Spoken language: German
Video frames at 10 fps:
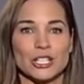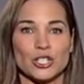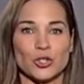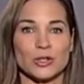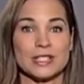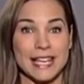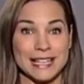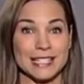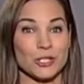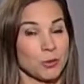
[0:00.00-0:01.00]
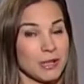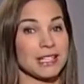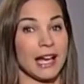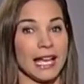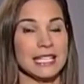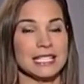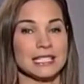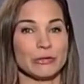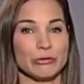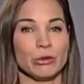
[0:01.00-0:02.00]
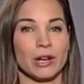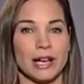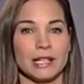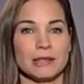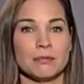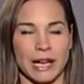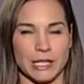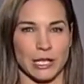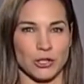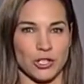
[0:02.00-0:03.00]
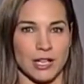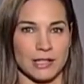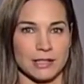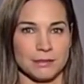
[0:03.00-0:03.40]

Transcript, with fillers: schon denken, es spricht einiges für einen Brandanschlag.